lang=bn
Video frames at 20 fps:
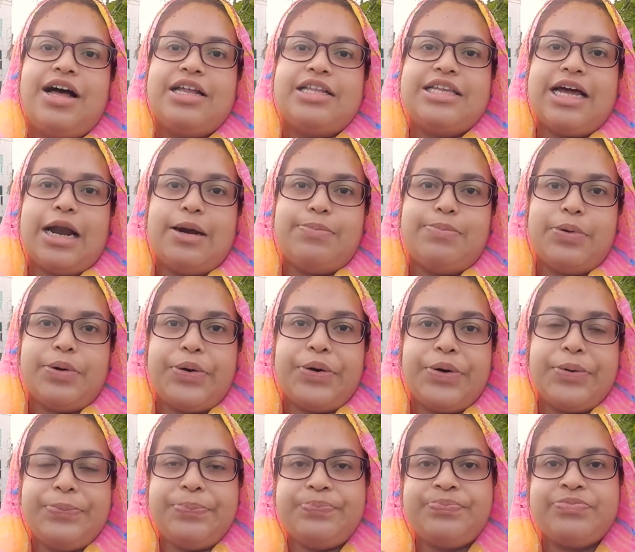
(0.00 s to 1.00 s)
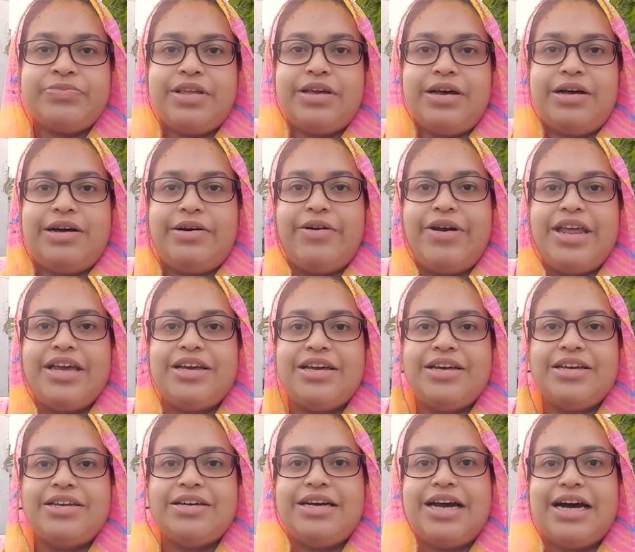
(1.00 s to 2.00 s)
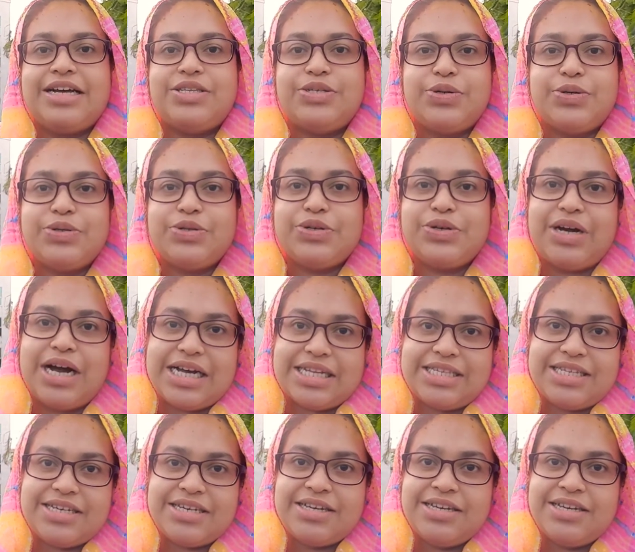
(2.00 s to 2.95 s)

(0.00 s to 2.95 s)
তারপর অনেক গাছ হন্ত গাছ